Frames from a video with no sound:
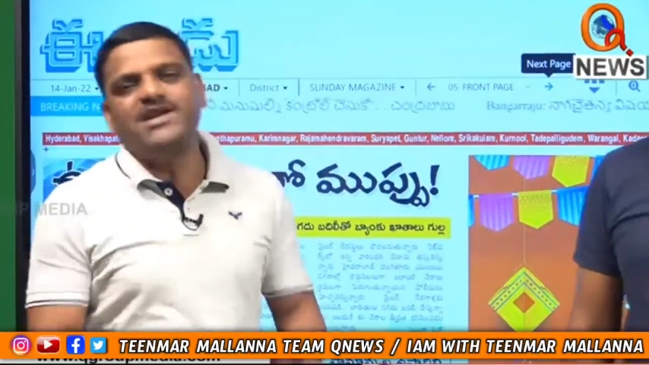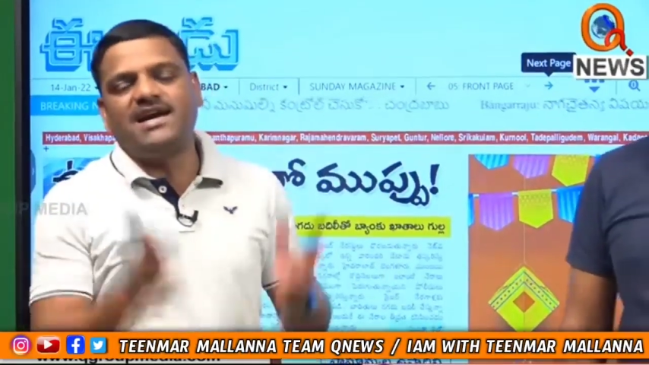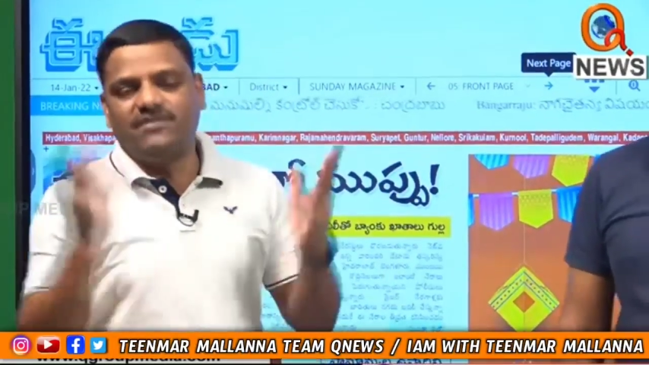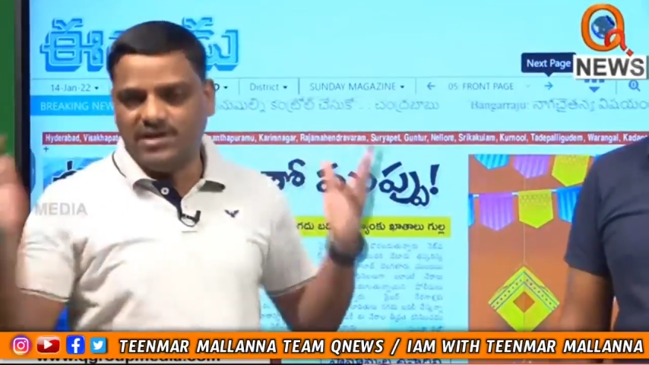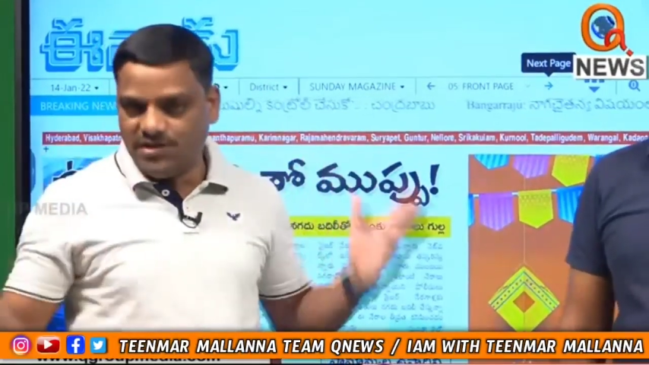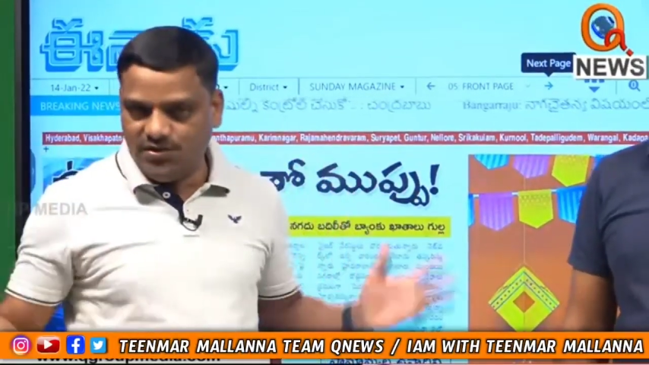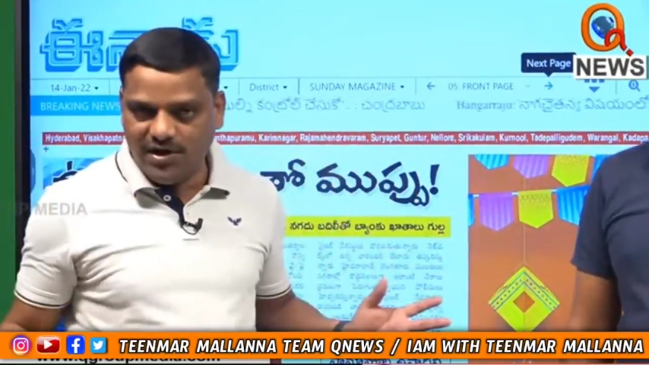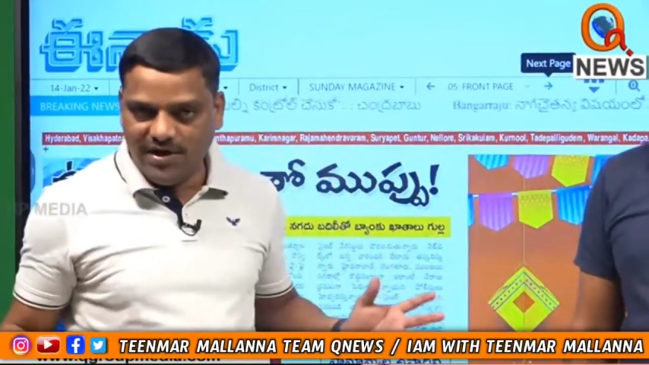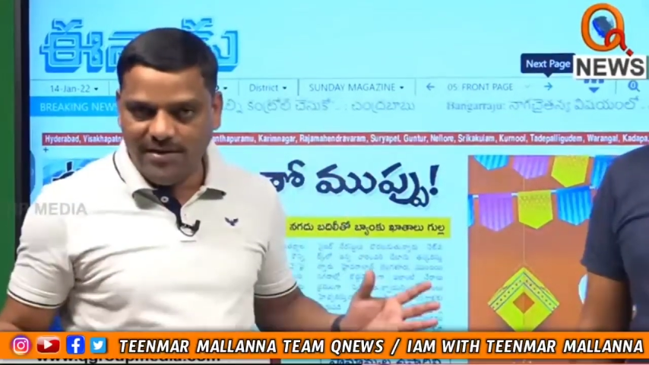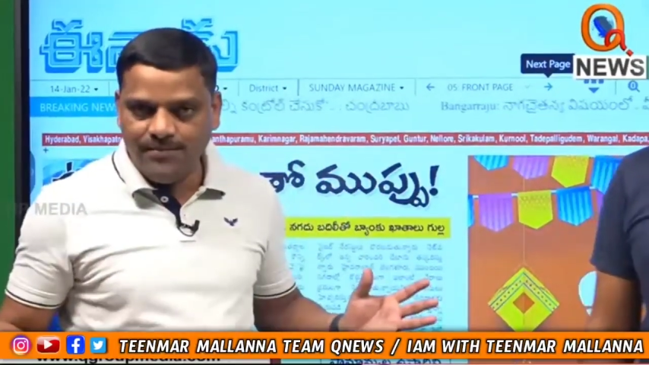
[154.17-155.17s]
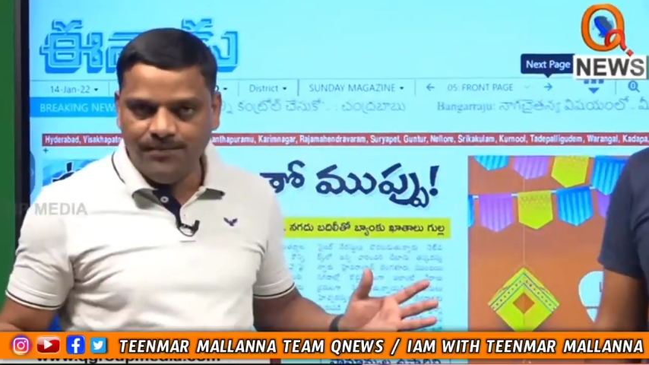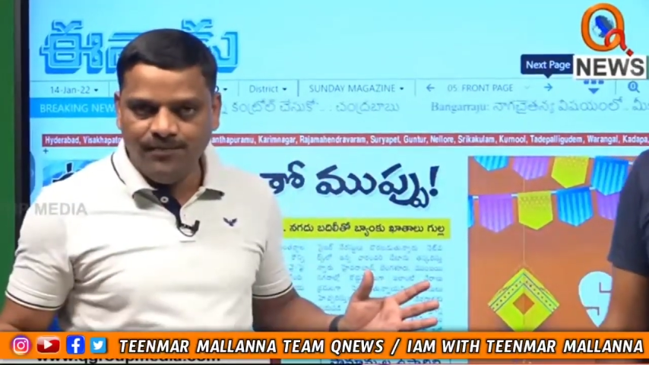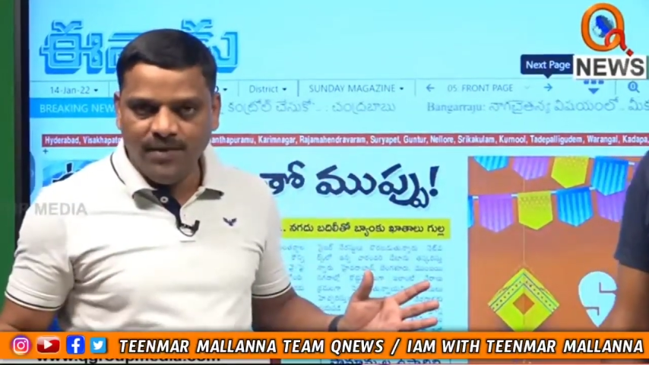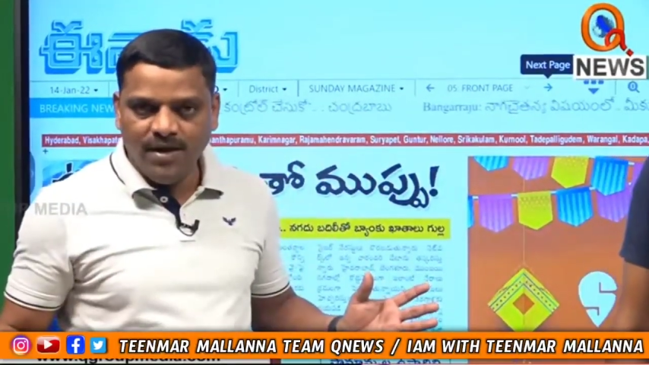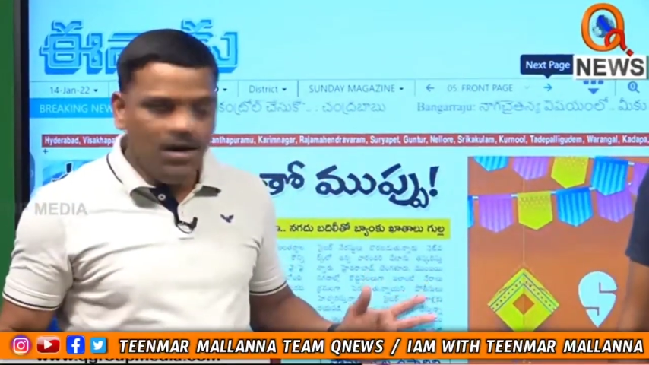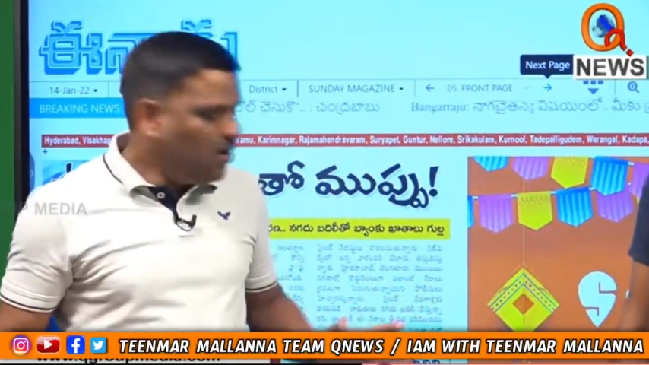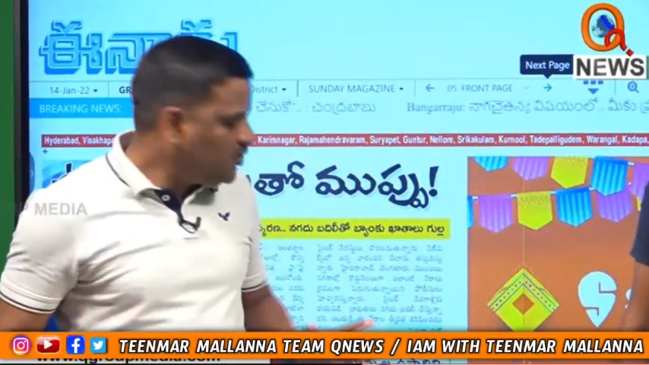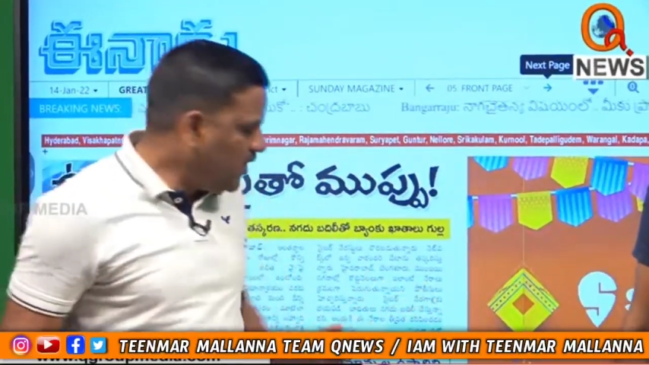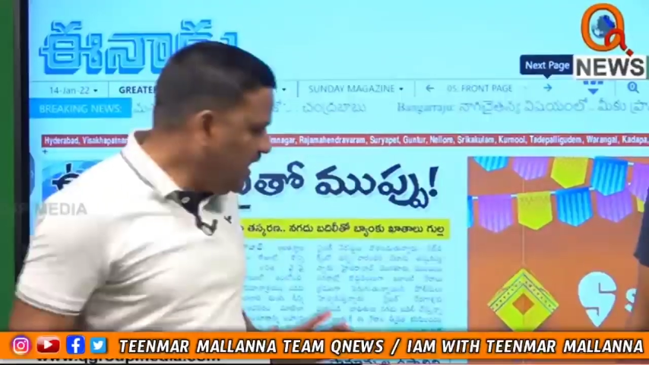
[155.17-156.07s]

దాటబేత ధోరణి సో